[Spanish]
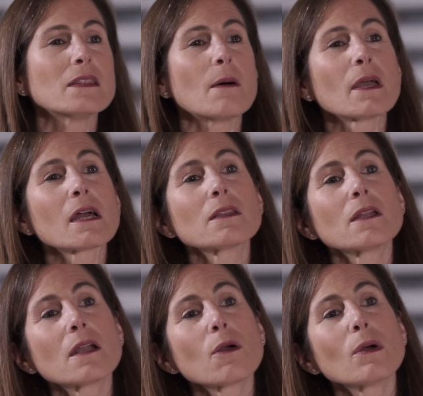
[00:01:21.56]
También hay que
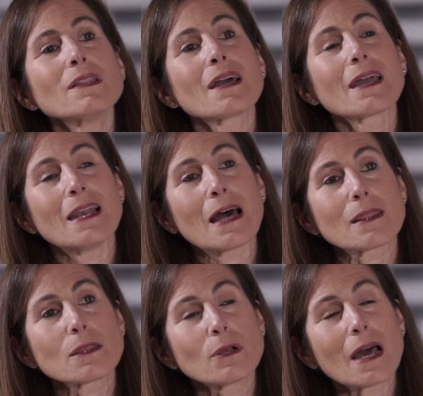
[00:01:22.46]
tener en cuenta que en
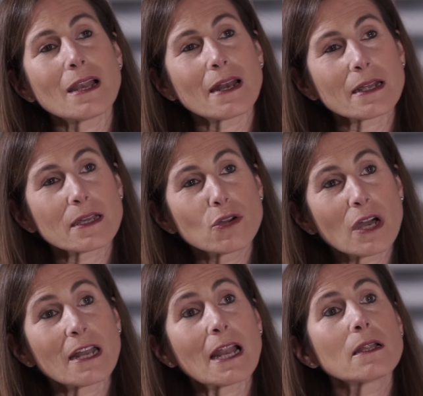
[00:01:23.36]
la zona, en la
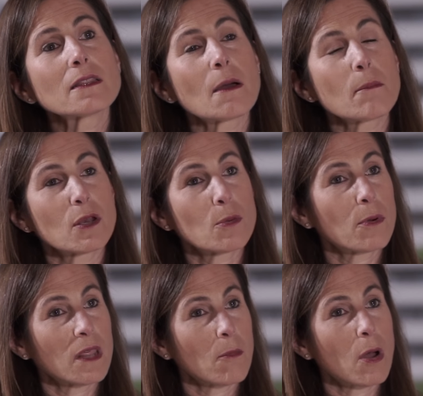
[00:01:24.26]
región anal, también nos
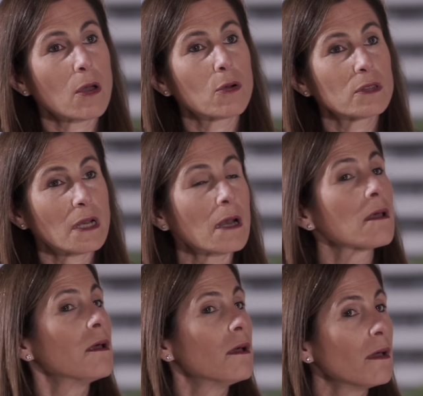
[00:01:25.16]
podemos
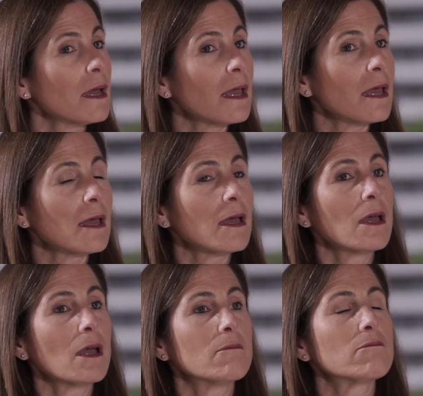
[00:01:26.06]
encontrar
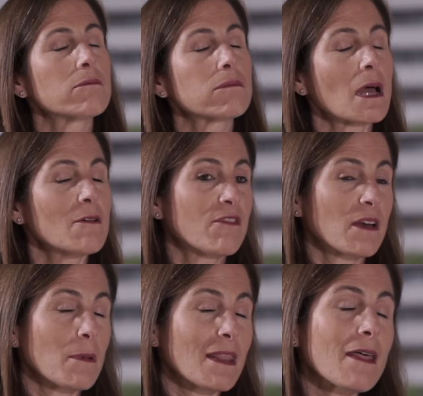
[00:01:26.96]
eh,
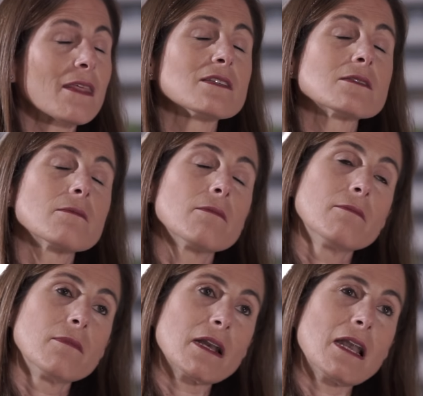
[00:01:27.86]
enfermedades
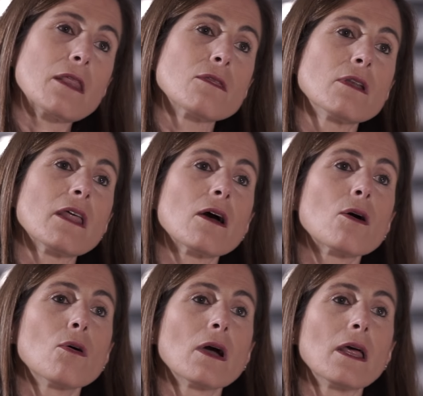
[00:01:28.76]
relacionadas
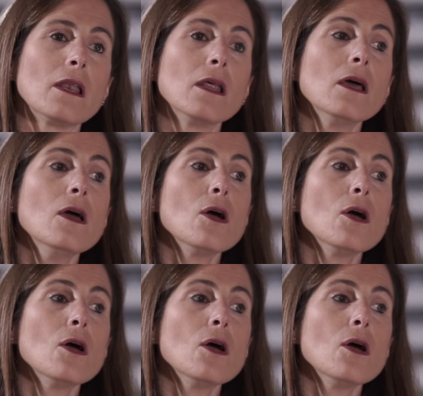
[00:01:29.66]
con el,